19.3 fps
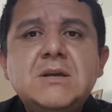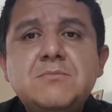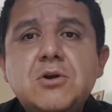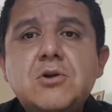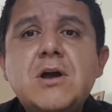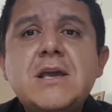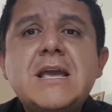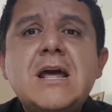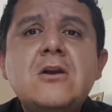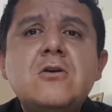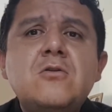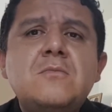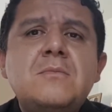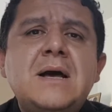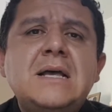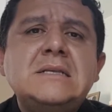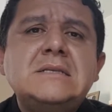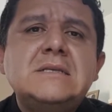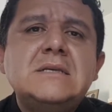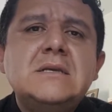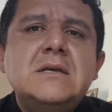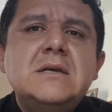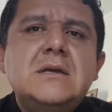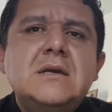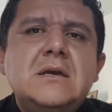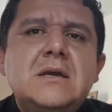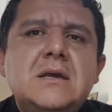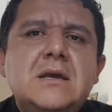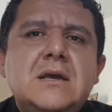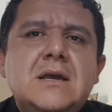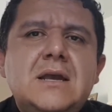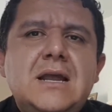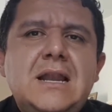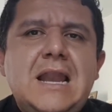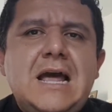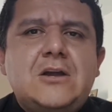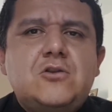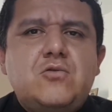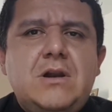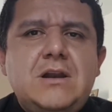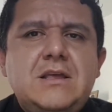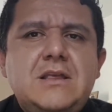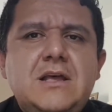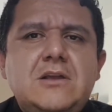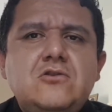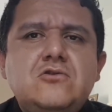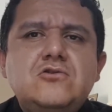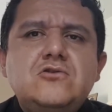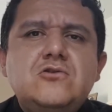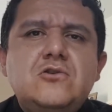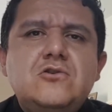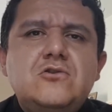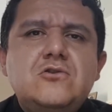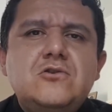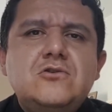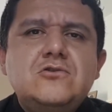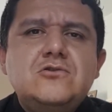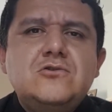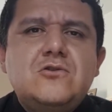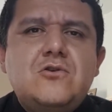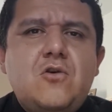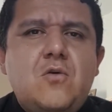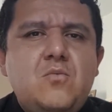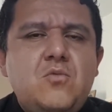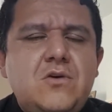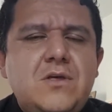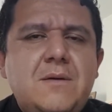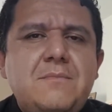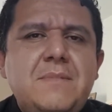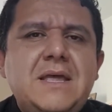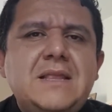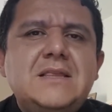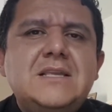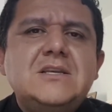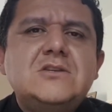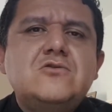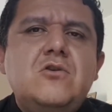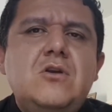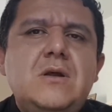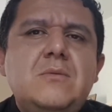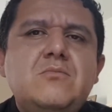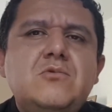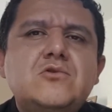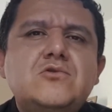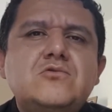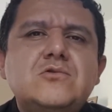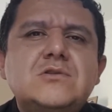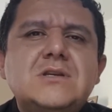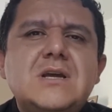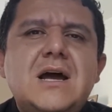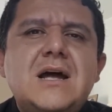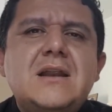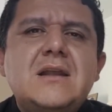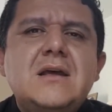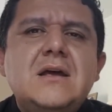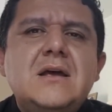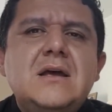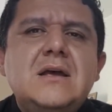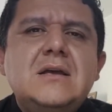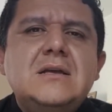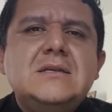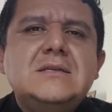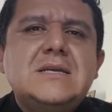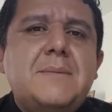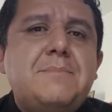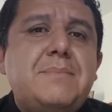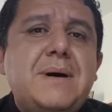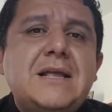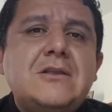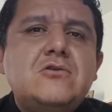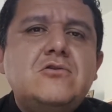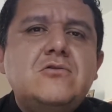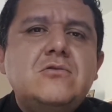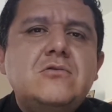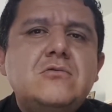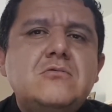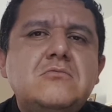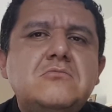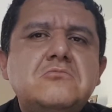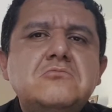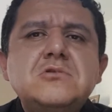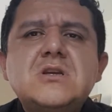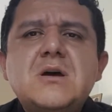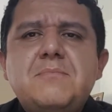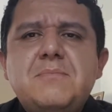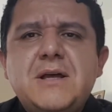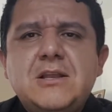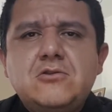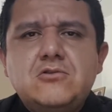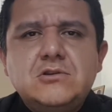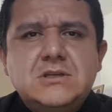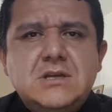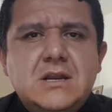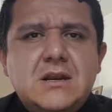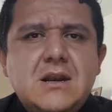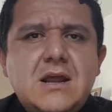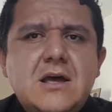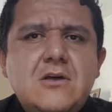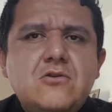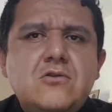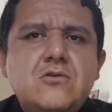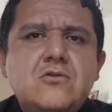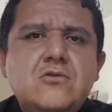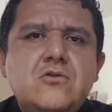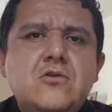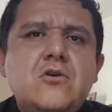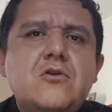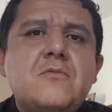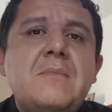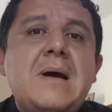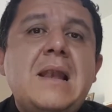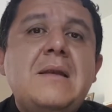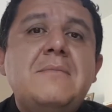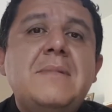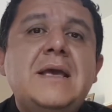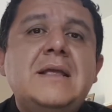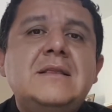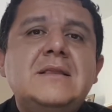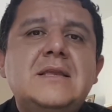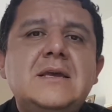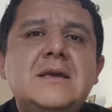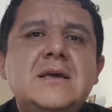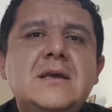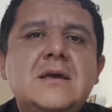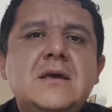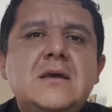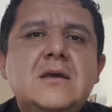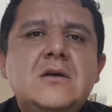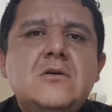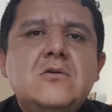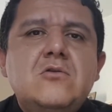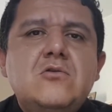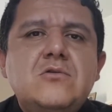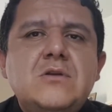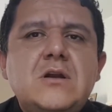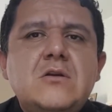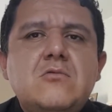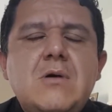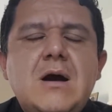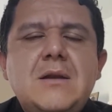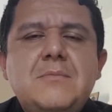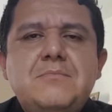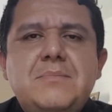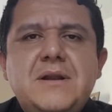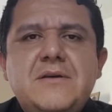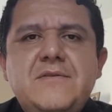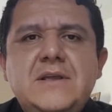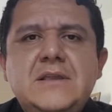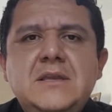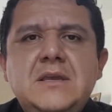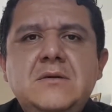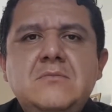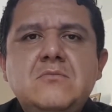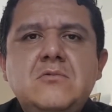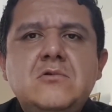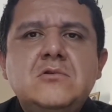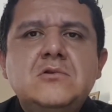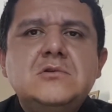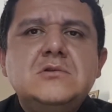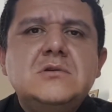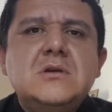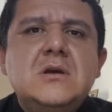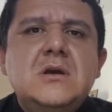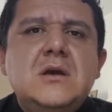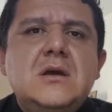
Pero hay algo más. En la actualidad nosotros cómodamente solemos usar zapato, un zapato cerrado normalmente, con el cual prevenimos